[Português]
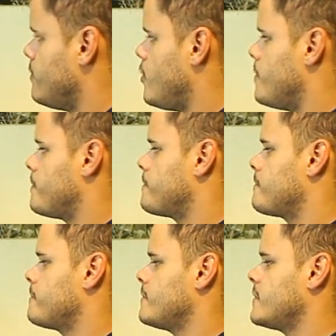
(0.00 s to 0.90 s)
Bom,
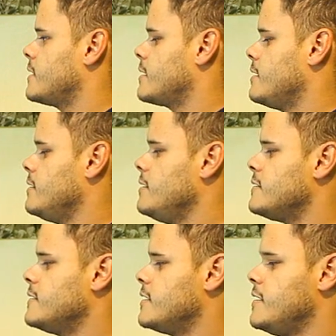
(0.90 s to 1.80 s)

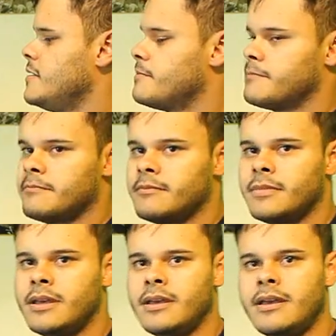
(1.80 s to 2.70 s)
isso daqui
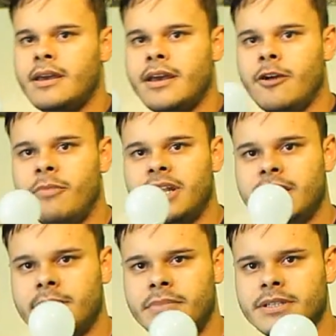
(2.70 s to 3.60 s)
é uma
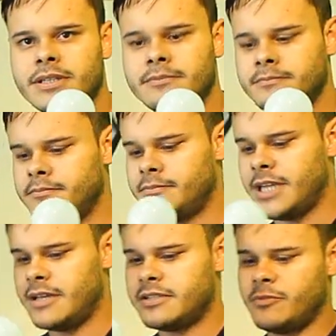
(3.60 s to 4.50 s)
lâmpada,
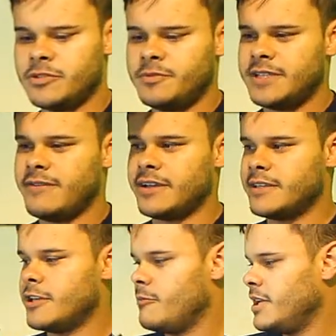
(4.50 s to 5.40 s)
tá? Você pode observar
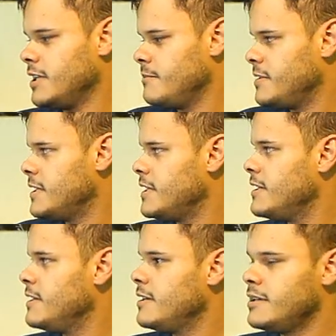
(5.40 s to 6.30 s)
aqui que é uma lâmpada,
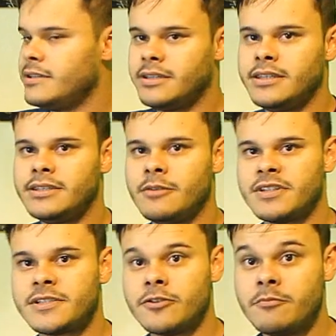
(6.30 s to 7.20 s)
né? E aqui tem
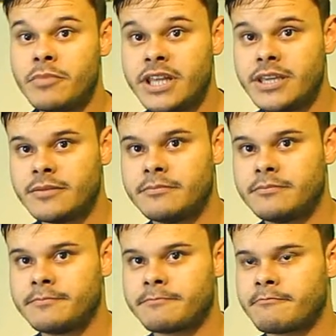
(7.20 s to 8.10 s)
uma sombrinha.
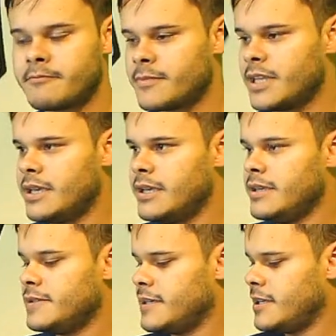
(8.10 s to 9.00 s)

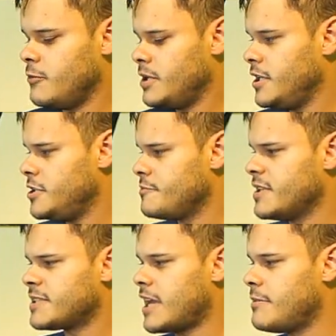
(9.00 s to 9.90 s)
Isso aqui é um kit,
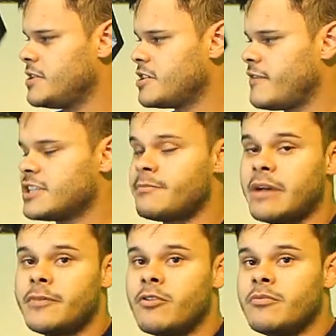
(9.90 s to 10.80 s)
basicamente, que faz o
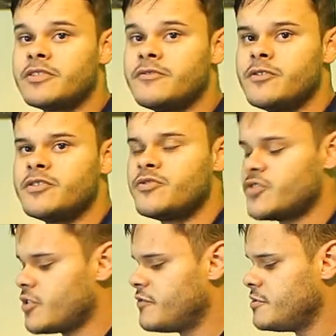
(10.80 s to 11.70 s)
papel como se fosse de
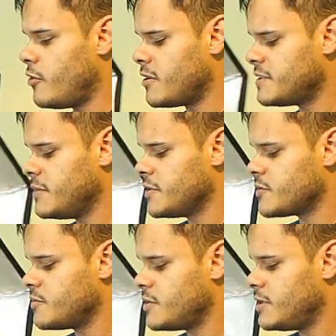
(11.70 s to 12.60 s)
um softbox
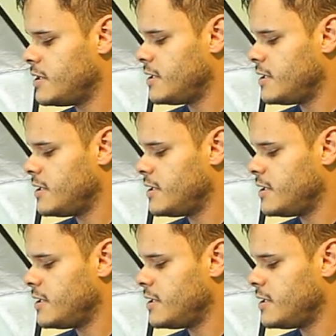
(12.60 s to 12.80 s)
mesmo.